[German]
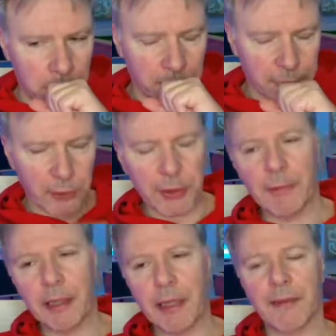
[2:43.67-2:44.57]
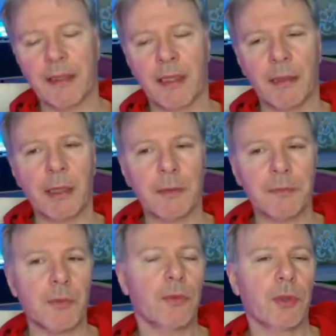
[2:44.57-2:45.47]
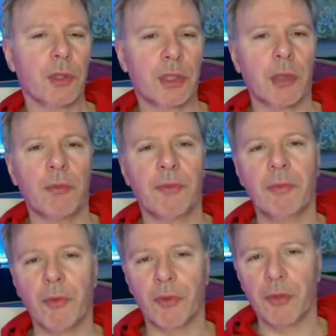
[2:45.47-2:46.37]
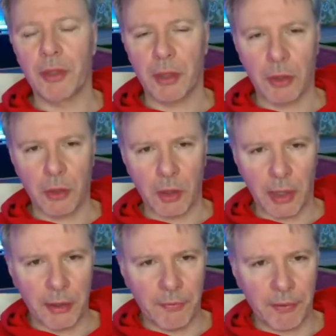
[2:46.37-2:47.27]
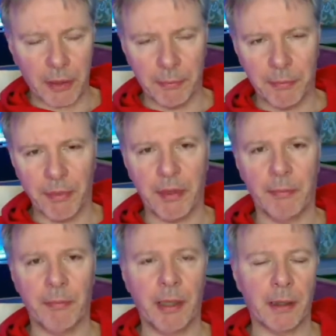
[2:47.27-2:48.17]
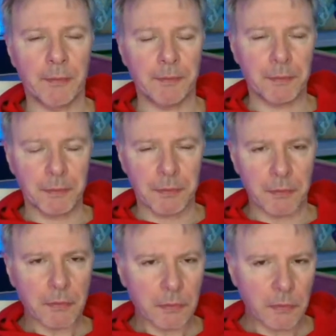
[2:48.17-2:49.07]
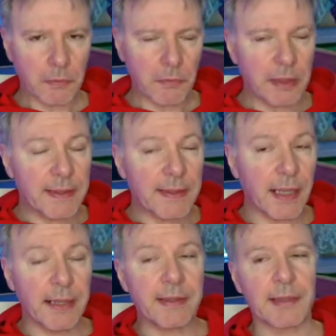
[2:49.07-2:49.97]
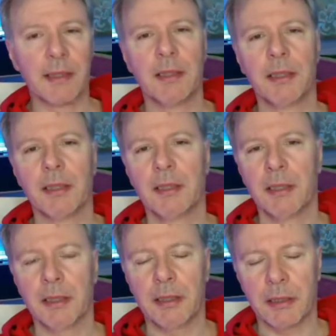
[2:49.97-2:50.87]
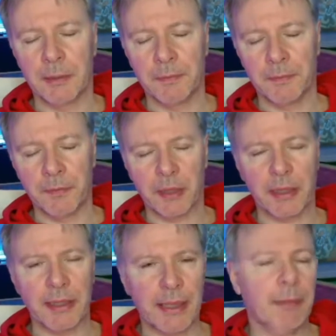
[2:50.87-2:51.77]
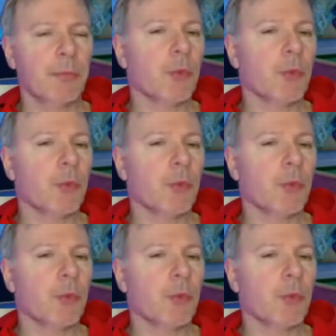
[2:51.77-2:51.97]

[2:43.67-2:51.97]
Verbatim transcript: Frosch im Hals, aber ich glaube, wir müssen hier auch einfach ein bisschen mehr Zeit ähm, geben.